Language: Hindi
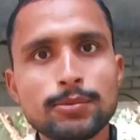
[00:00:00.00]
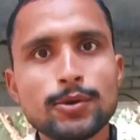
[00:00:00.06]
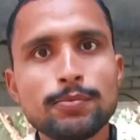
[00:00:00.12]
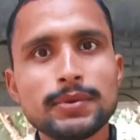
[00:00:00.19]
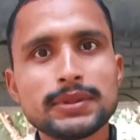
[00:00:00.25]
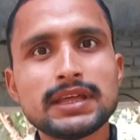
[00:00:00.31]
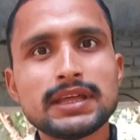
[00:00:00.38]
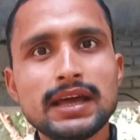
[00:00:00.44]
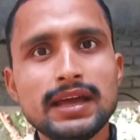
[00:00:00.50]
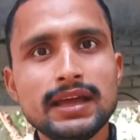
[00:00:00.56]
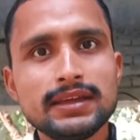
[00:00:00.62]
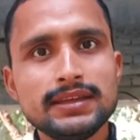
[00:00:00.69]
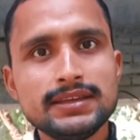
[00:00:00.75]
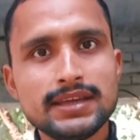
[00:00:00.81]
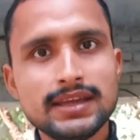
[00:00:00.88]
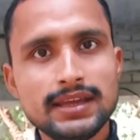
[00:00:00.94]
आपको पता है
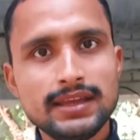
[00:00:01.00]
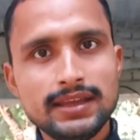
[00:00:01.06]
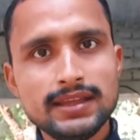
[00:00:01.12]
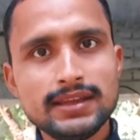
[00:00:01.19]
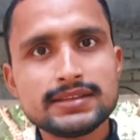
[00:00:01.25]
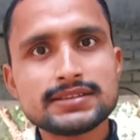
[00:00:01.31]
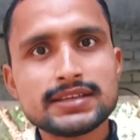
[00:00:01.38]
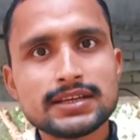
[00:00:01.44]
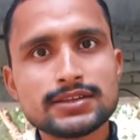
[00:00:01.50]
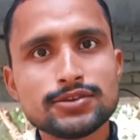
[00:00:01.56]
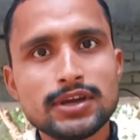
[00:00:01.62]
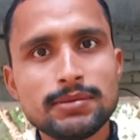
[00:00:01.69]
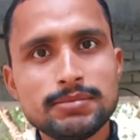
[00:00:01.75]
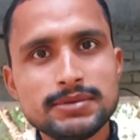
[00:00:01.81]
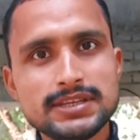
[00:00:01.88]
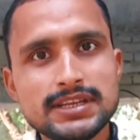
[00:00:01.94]
कि ये ई रिक्शा जो
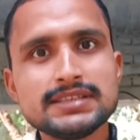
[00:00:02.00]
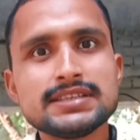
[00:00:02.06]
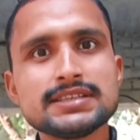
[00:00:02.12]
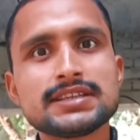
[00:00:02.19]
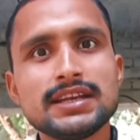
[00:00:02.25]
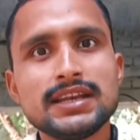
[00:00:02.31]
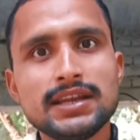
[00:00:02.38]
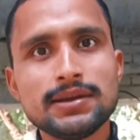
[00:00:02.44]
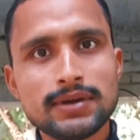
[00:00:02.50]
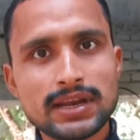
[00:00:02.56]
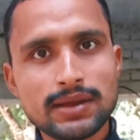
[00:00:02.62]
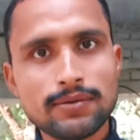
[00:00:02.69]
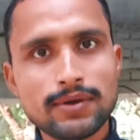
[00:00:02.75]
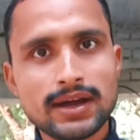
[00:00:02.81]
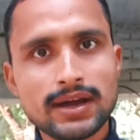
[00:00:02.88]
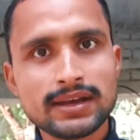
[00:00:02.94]
है बिजली से चलने
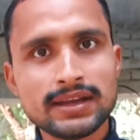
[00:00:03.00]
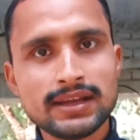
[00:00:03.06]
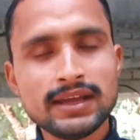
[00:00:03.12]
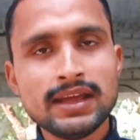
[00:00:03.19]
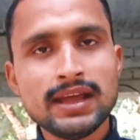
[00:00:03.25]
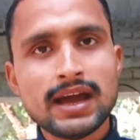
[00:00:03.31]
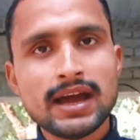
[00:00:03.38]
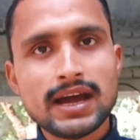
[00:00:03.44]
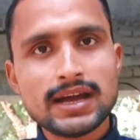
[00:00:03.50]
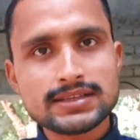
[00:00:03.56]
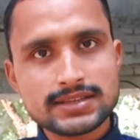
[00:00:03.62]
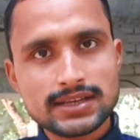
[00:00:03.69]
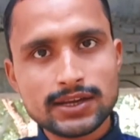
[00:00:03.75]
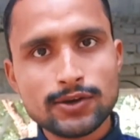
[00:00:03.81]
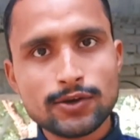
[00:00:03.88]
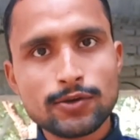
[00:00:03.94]
वाला वाहन है
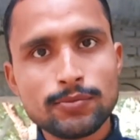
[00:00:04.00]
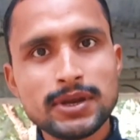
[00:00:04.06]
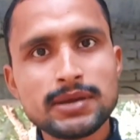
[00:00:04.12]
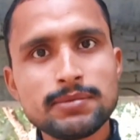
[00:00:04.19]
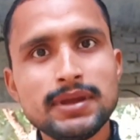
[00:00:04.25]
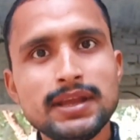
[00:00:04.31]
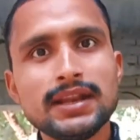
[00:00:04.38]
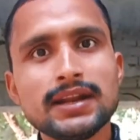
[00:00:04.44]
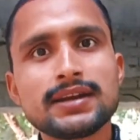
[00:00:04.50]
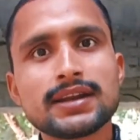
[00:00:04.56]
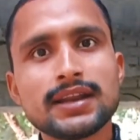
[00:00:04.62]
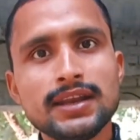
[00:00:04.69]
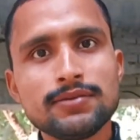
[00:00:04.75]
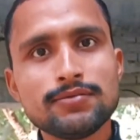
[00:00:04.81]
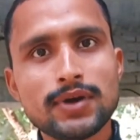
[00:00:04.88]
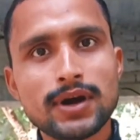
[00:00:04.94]
आजकल गवर्नमेंट भी
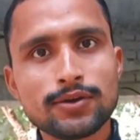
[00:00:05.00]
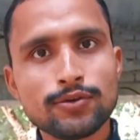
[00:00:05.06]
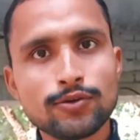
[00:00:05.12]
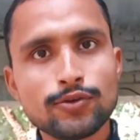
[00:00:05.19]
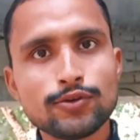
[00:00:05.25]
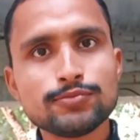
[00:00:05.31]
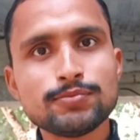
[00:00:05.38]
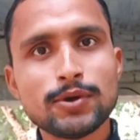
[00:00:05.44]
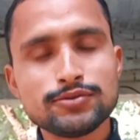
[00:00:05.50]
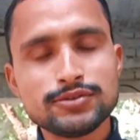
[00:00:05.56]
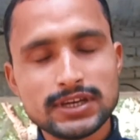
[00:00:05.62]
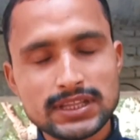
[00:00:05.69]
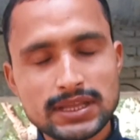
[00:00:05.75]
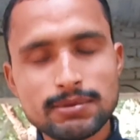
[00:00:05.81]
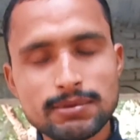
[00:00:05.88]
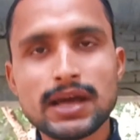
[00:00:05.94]
इलेक्ट्रॉनिक वाहनों को बहुत
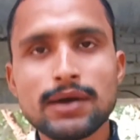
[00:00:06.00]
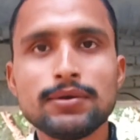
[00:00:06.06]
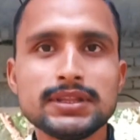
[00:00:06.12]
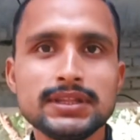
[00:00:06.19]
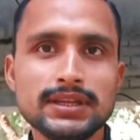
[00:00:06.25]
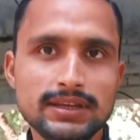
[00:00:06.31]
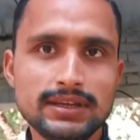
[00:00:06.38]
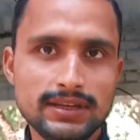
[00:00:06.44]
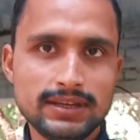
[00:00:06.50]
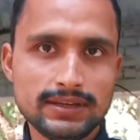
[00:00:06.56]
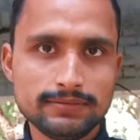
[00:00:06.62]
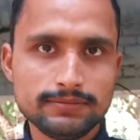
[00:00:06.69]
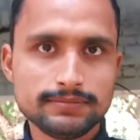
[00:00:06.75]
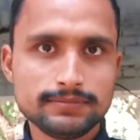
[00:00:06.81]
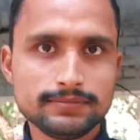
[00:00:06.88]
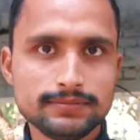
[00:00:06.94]
ज़्यादा बढ़ावा दे रही है
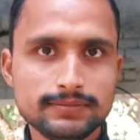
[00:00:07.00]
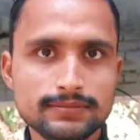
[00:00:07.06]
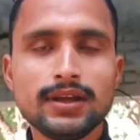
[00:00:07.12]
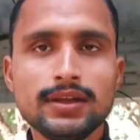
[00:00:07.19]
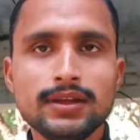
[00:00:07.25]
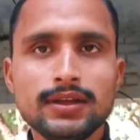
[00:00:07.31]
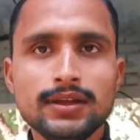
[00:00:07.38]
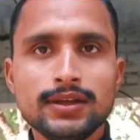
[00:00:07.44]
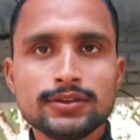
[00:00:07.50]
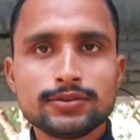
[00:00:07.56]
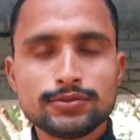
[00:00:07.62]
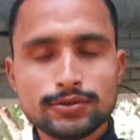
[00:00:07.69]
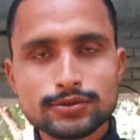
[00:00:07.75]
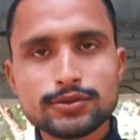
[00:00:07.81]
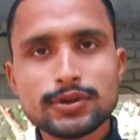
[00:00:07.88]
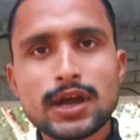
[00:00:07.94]

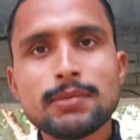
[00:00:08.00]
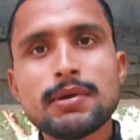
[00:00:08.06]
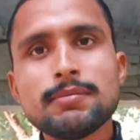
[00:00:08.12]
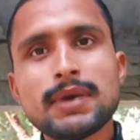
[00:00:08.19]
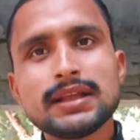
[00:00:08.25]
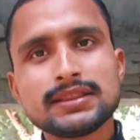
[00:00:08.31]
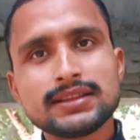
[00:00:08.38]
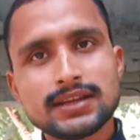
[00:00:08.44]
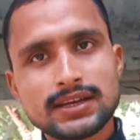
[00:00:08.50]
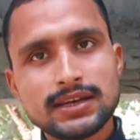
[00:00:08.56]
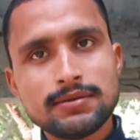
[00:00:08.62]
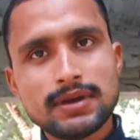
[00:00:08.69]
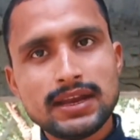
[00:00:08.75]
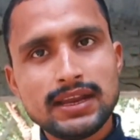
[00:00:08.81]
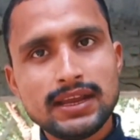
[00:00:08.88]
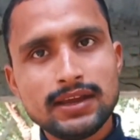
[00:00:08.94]
तो दोस्तों अब हम बात करने
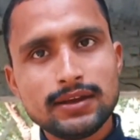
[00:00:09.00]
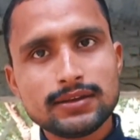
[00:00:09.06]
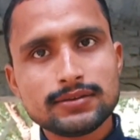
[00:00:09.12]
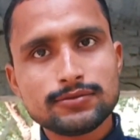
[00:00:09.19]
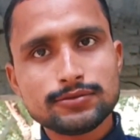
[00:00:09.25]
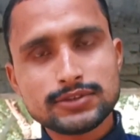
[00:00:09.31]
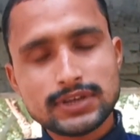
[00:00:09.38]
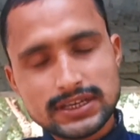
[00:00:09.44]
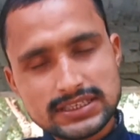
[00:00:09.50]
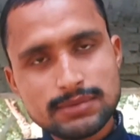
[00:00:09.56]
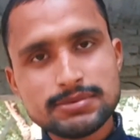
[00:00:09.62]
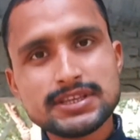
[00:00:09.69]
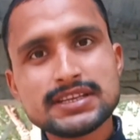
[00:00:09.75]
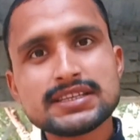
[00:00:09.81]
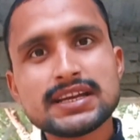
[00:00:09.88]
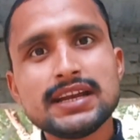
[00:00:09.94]
वाले हैं कुछ ऐसे
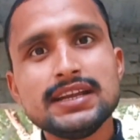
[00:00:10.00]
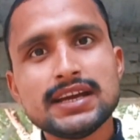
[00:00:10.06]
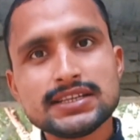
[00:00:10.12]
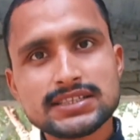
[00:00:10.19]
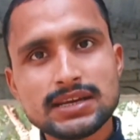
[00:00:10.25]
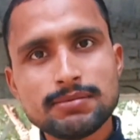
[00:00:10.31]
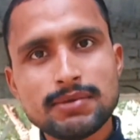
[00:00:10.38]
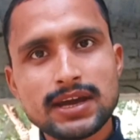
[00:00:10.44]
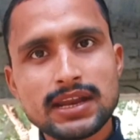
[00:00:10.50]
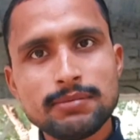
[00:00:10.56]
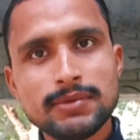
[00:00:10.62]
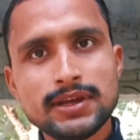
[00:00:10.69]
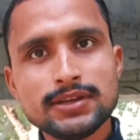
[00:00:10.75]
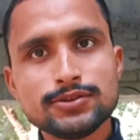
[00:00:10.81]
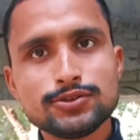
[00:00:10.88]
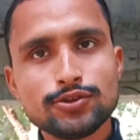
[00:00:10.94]
बिजनेस आइडियाज़ के बारे
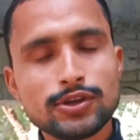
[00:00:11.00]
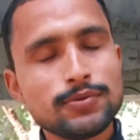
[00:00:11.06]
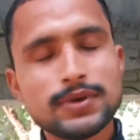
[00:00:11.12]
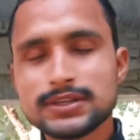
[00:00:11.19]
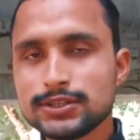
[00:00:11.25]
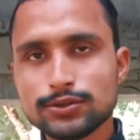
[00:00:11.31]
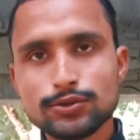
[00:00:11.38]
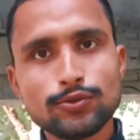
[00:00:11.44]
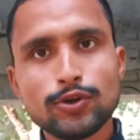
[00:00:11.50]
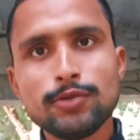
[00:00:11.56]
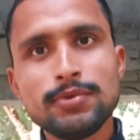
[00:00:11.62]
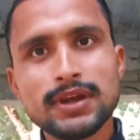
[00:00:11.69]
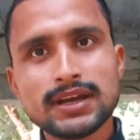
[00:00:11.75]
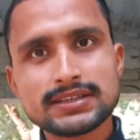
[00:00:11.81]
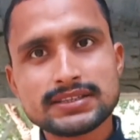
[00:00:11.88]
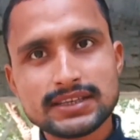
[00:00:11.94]
में जो कि वैसे तो कोई
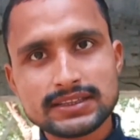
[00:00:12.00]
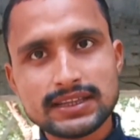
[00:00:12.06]
भी कर